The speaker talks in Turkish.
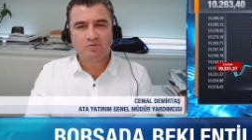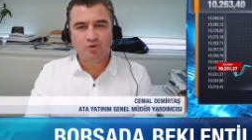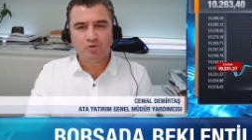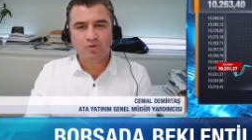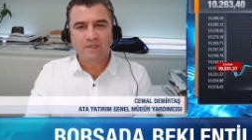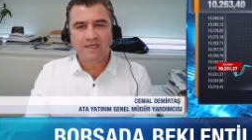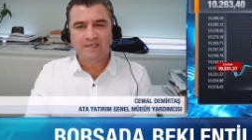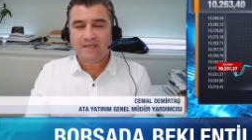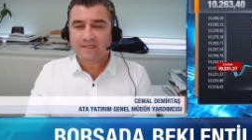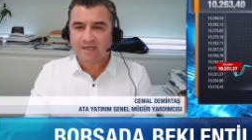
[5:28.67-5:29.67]
kötü günler
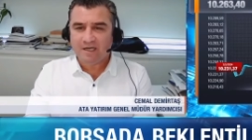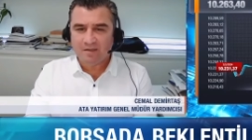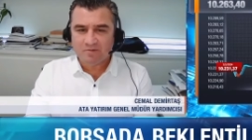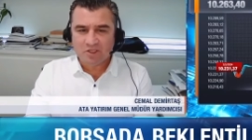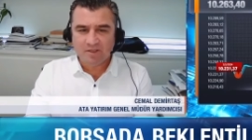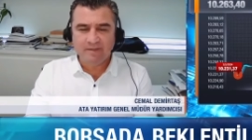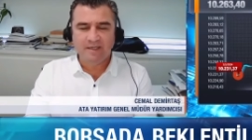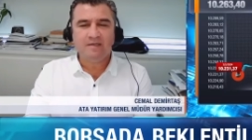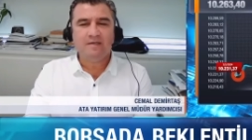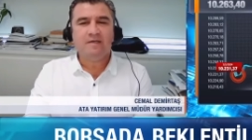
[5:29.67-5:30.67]
geride kalmış gibi